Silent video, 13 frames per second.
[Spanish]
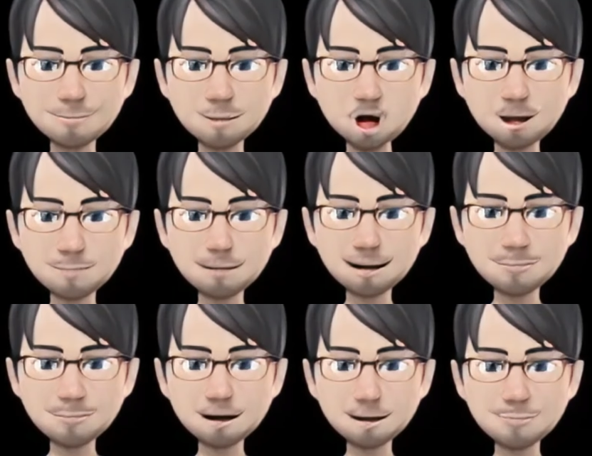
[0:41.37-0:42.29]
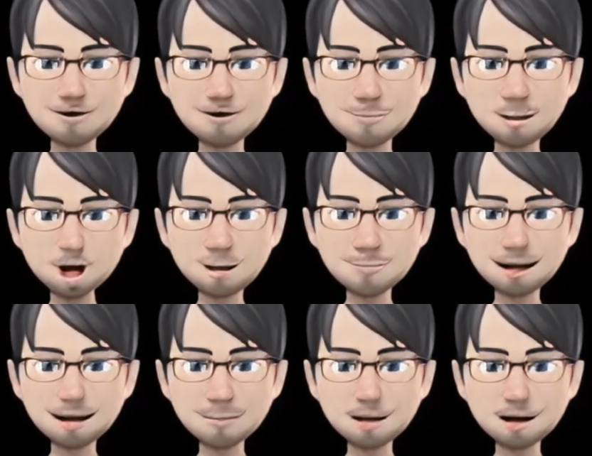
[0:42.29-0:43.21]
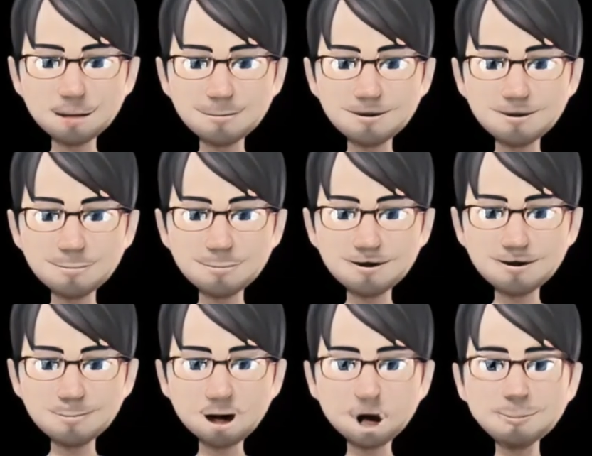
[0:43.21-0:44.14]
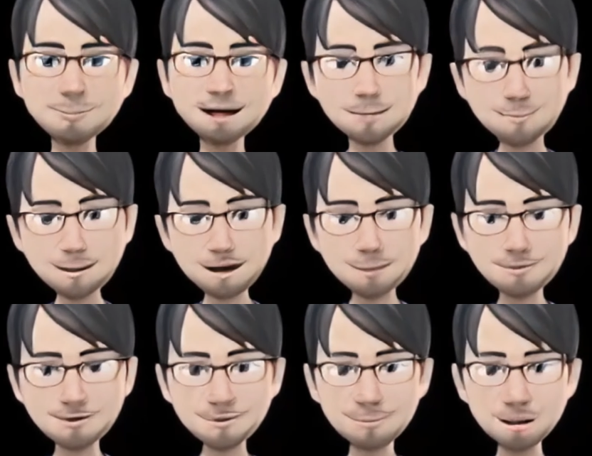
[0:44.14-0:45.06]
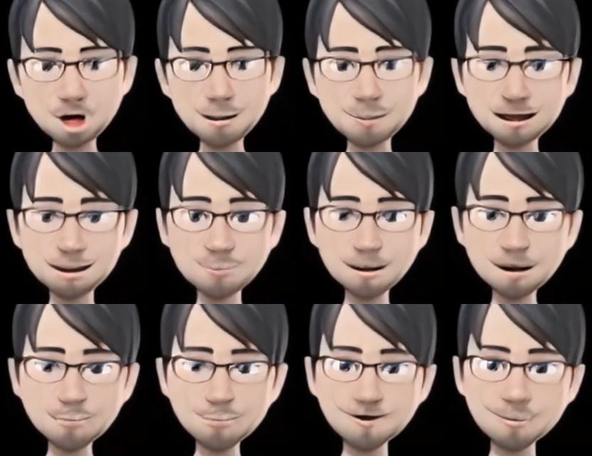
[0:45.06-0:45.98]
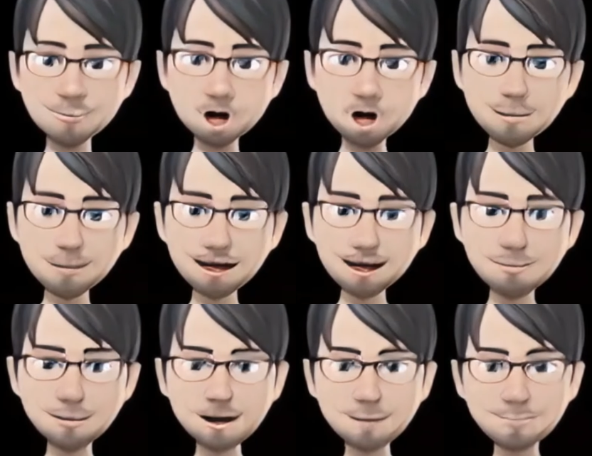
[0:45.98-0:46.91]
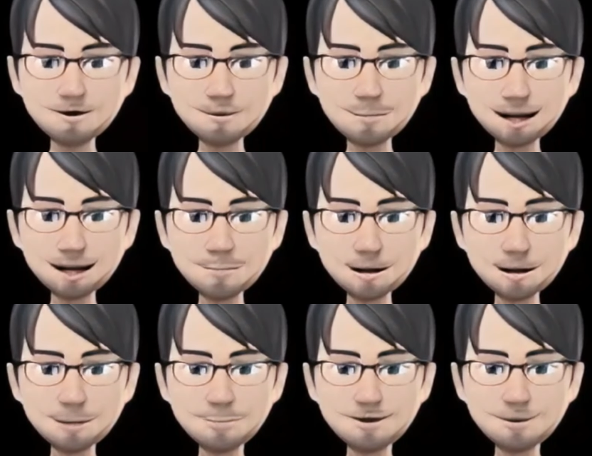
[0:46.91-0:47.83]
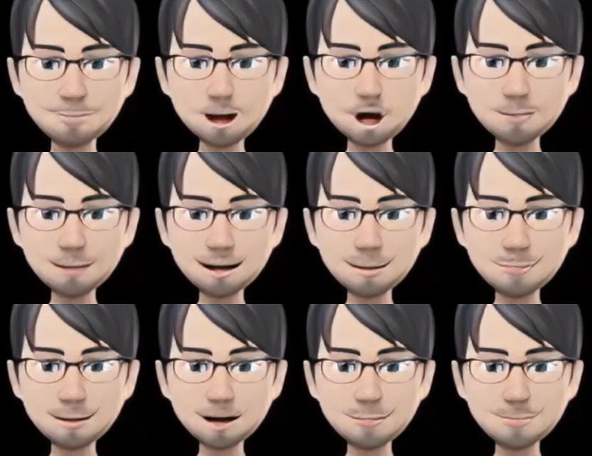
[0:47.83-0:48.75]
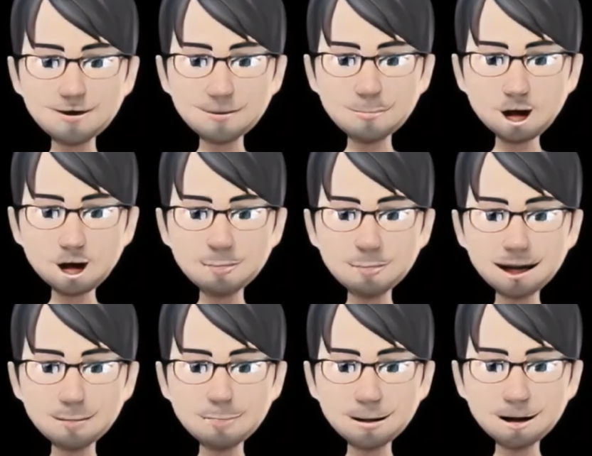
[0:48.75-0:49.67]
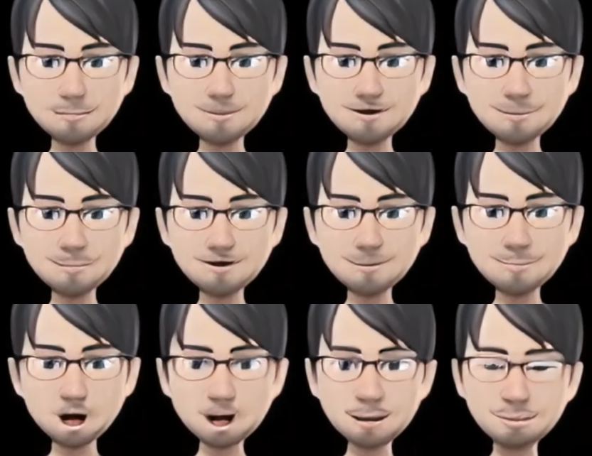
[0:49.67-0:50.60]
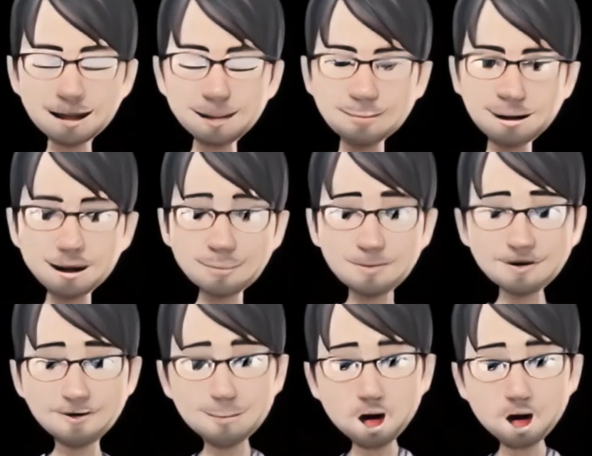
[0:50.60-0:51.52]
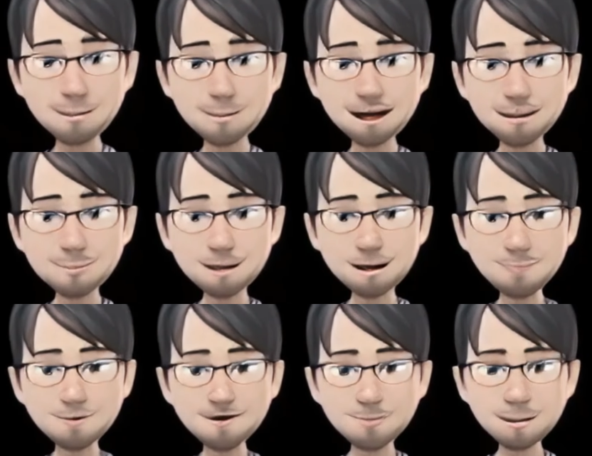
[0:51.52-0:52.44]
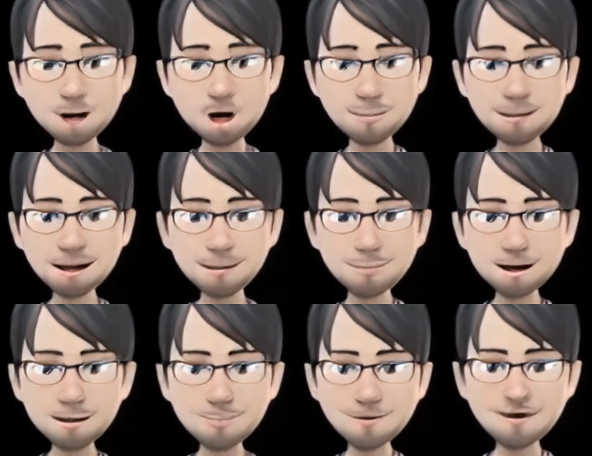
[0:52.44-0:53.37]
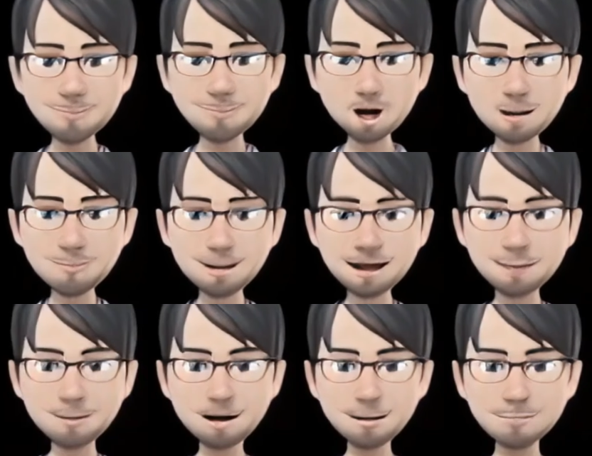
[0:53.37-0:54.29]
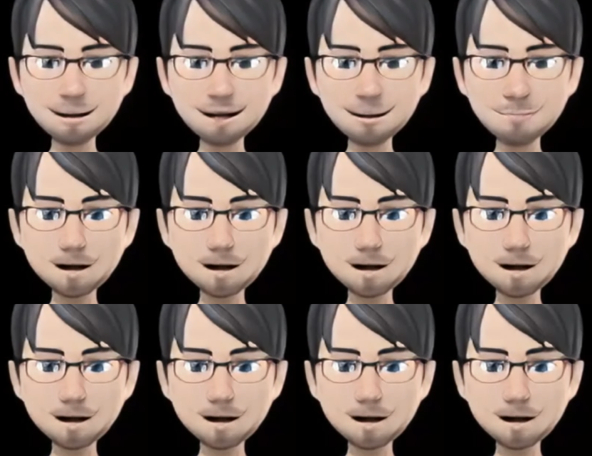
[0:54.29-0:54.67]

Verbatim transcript: Si es alérgico al óxido de zinc, al talco o a cualquiera de los demás componentes de este medicamento. Advertencias y precauciones. Consulte a su médico o farmacéutico antes de empezar a usar amniolina pomada.